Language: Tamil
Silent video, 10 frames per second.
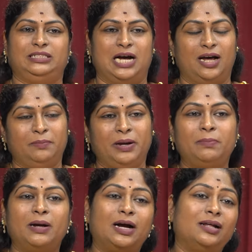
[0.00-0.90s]
யாருமே
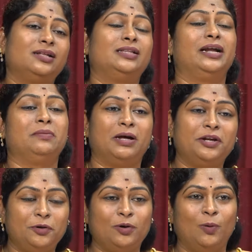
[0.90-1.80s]
பார்க்காத தடை மாதிரி
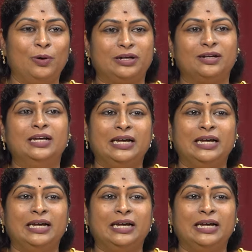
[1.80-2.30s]
இருக்கும் அவங்களுக்கு